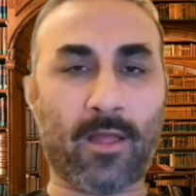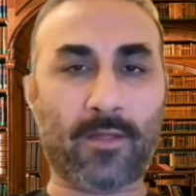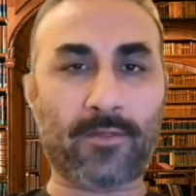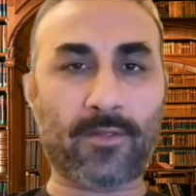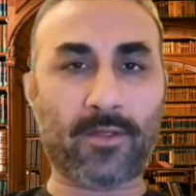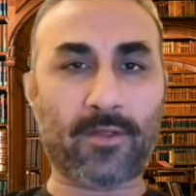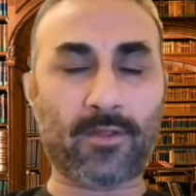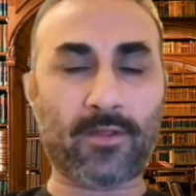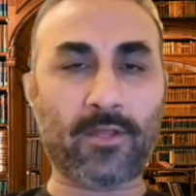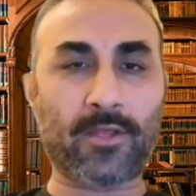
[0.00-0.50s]

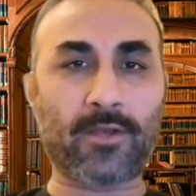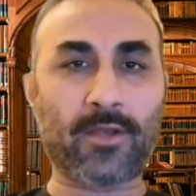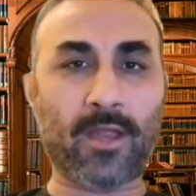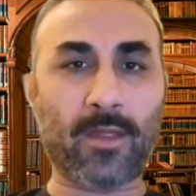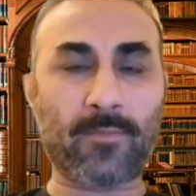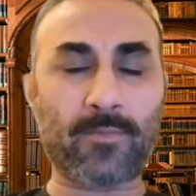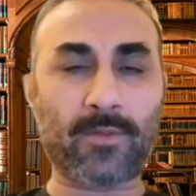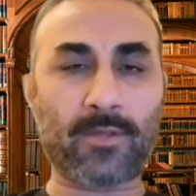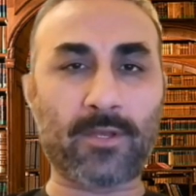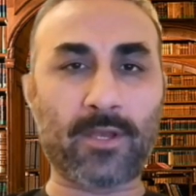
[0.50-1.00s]
azizdir,
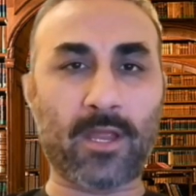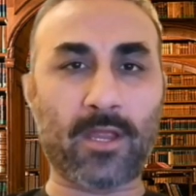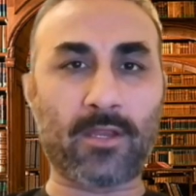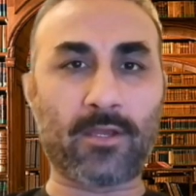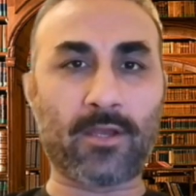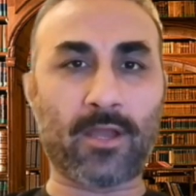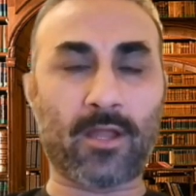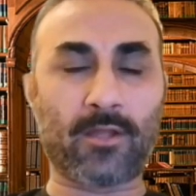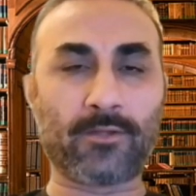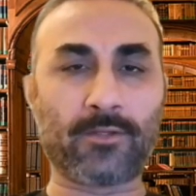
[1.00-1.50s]
hepsine
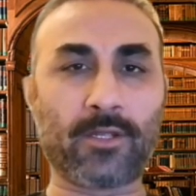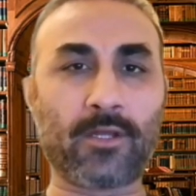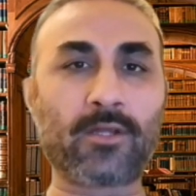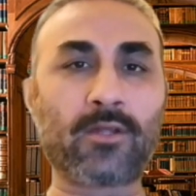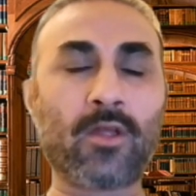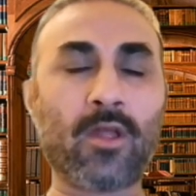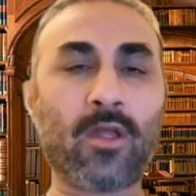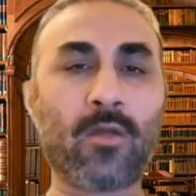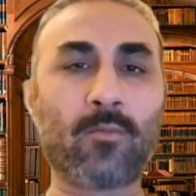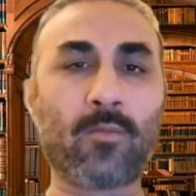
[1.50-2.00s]

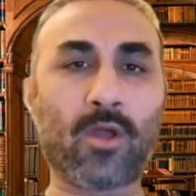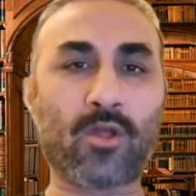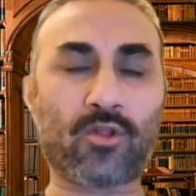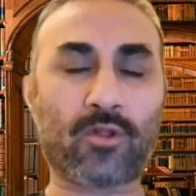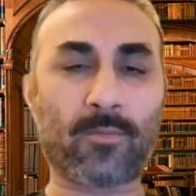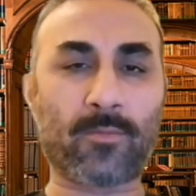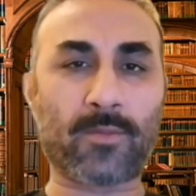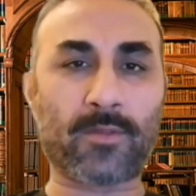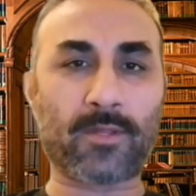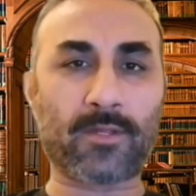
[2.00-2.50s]
inandık,
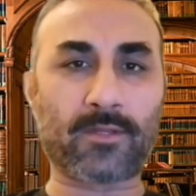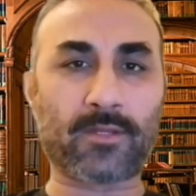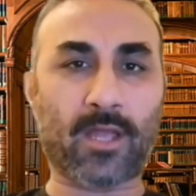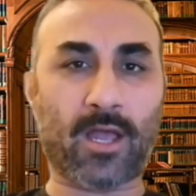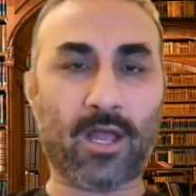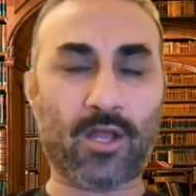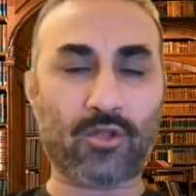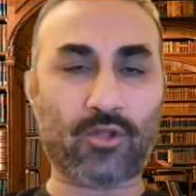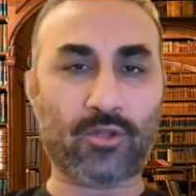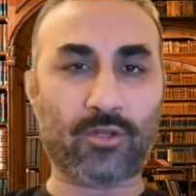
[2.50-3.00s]
başımızın
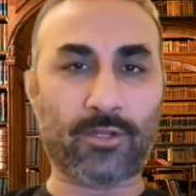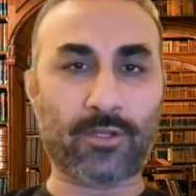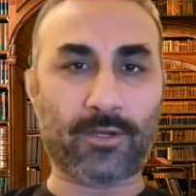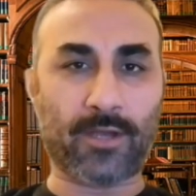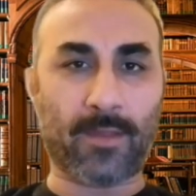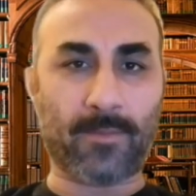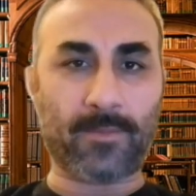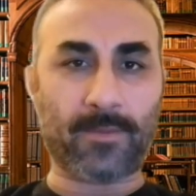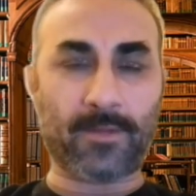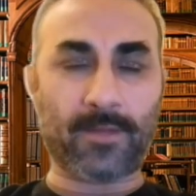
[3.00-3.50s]
tacıdır
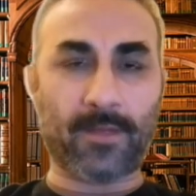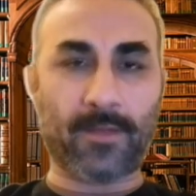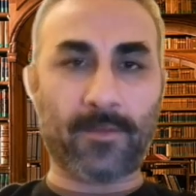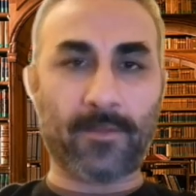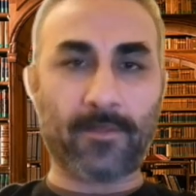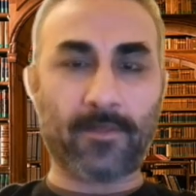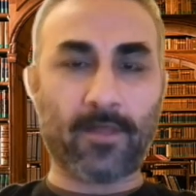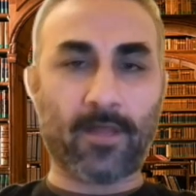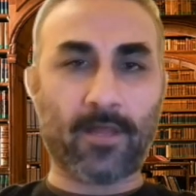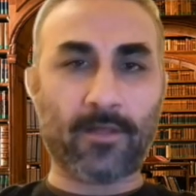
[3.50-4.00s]
hepsi.
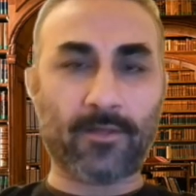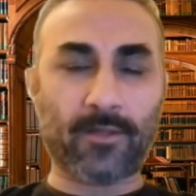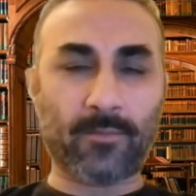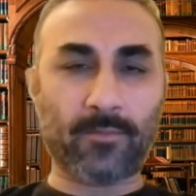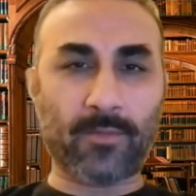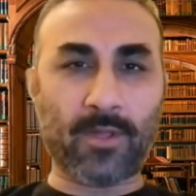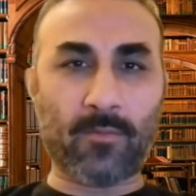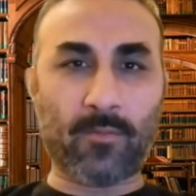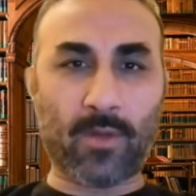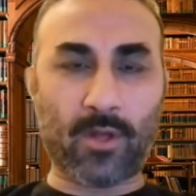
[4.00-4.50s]
Hazreti
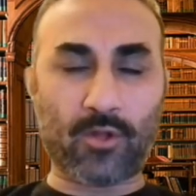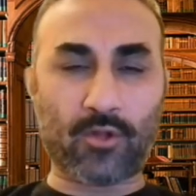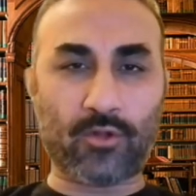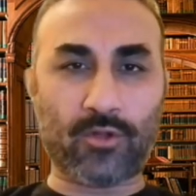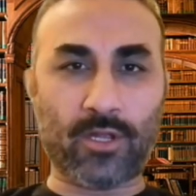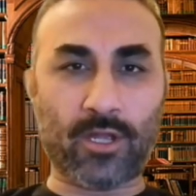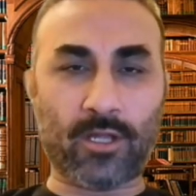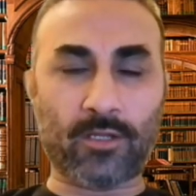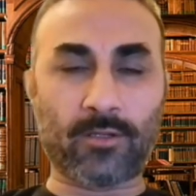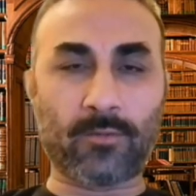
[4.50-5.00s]
Adem'den
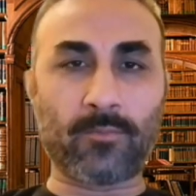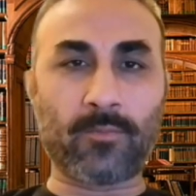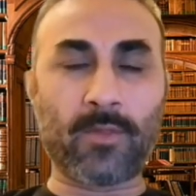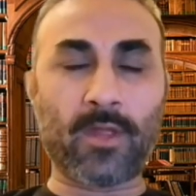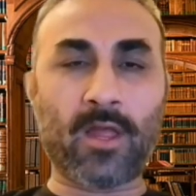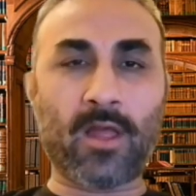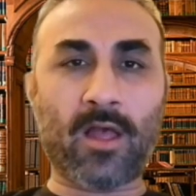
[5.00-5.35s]
başlayalım.